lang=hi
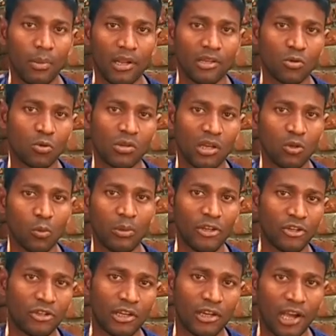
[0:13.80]
प्लस उसका जो
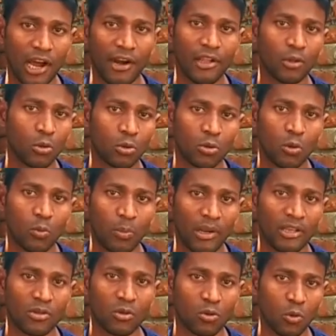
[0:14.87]
ब्लिस्टर कार्ड है दोस्तों
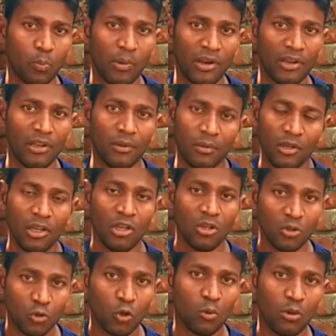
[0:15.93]
प्लस जो पन्नी
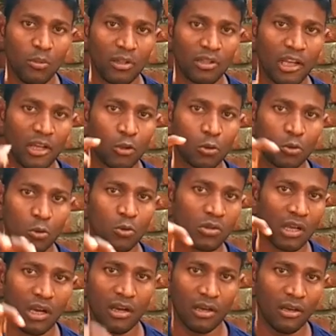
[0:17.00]
जो भी मिलता है दोस्तों
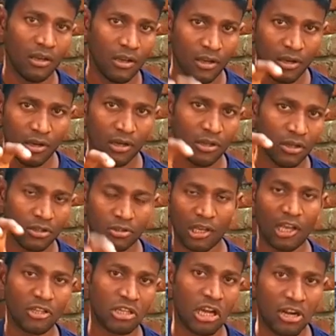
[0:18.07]
उसका
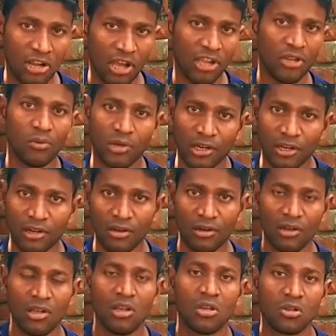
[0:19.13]
सांचा डाई वगैरह
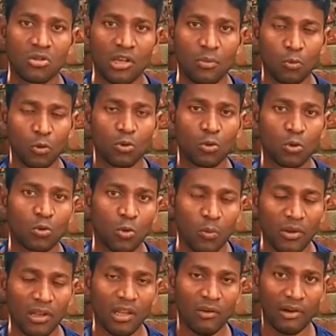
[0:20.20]
सब कुछ दोस्तों
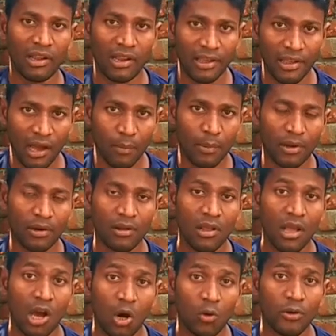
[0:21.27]
मिलने वाला है यहाँ पर
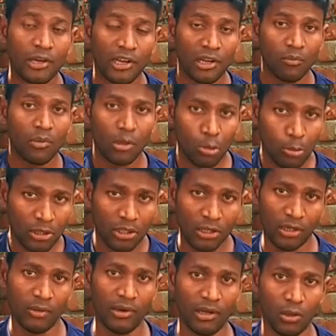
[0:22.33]
और इनका नंबर भी मैं
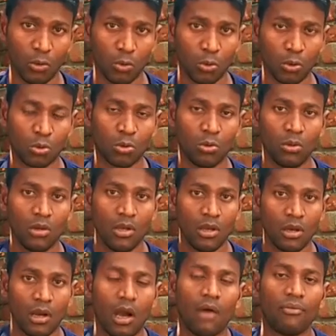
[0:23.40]
देने वाला हूँ दोस्तों
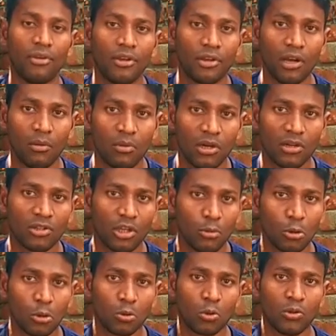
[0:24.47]
काफ़ी कम खर्चे में
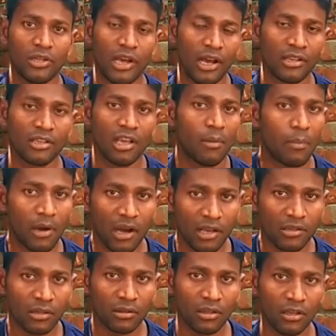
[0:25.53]
दोस्तों यहाँ से आप मंगा
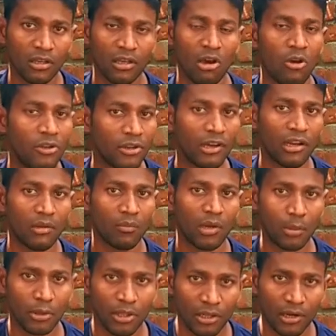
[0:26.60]
सकते हैं और इनका नंबर
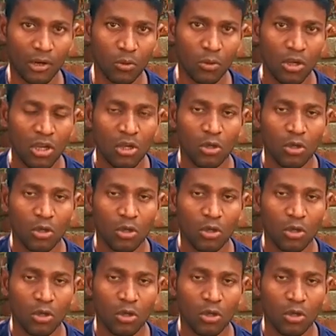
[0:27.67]
भी दे रहा हूँ